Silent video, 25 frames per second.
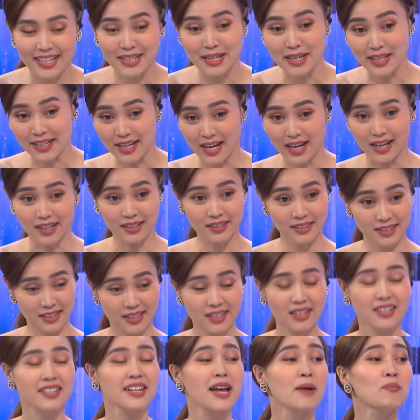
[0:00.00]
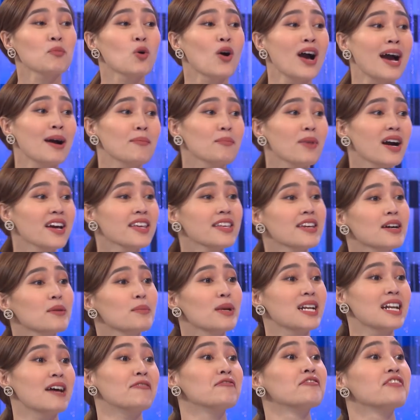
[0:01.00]
Tại vì đêm qua mới vừa
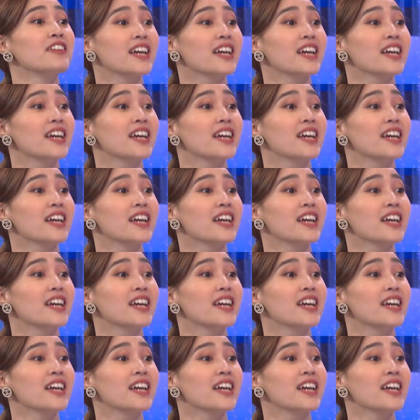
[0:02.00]
bị làm